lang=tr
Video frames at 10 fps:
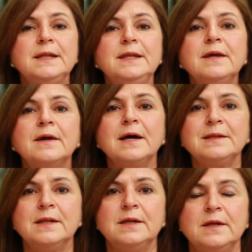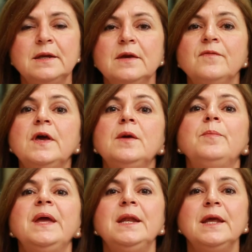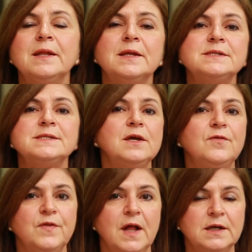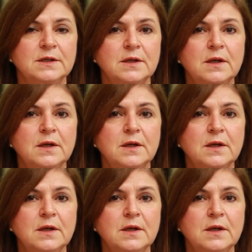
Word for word: Dikkatleri ve bellekleri zayıflar.